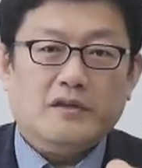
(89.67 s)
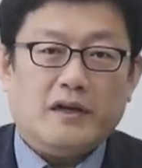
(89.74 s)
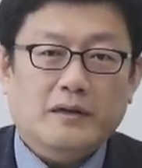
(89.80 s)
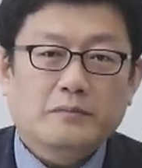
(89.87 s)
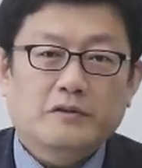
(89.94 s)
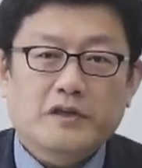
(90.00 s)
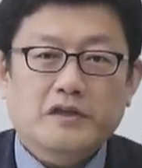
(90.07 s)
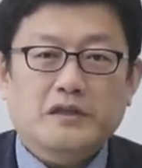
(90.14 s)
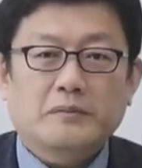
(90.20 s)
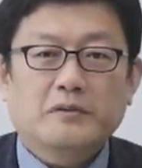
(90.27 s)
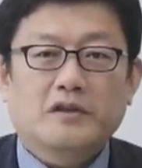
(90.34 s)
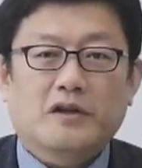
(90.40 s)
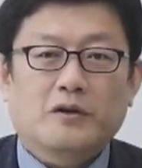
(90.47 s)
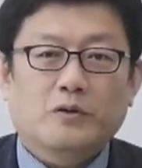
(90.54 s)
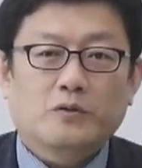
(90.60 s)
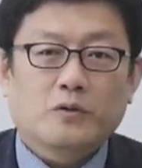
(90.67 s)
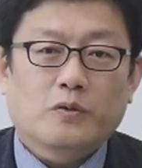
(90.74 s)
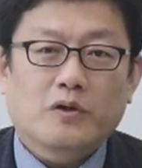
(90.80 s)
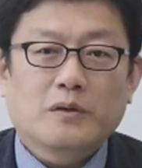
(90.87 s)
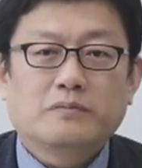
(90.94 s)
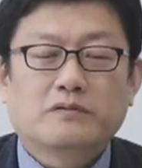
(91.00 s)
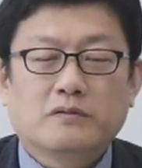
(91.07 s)
잘못했습니다라고
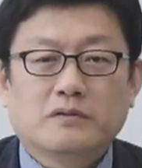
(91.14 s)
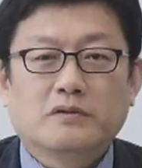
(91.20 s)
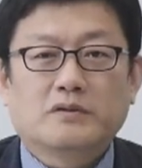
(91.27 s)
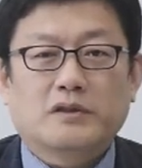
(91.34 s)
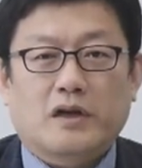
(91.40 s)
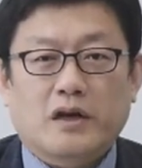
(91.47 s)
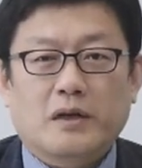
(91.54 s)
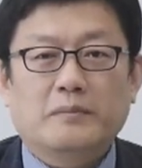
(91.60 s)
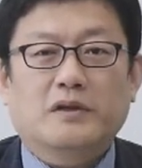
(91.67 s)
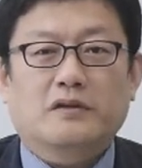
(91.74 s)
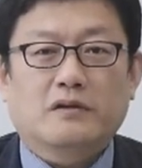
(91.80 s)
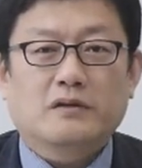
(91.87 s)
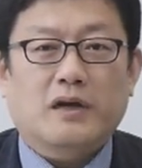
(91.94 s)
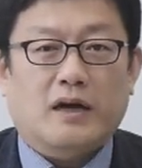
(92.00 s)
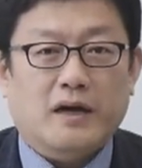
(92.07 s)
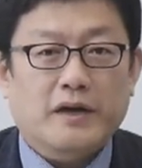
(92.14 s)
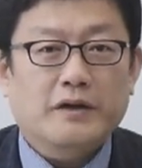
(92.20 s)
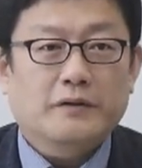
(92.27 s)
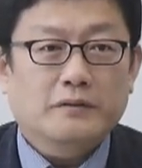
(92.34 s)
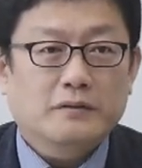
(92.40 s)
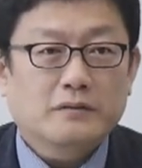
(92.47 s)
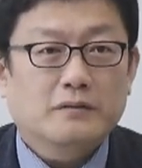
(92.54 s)
노래 부르는 사람이 더
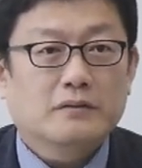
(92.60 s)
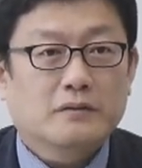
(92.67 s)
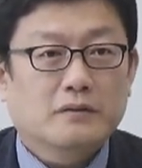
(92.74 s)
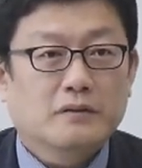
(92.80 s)
나아요.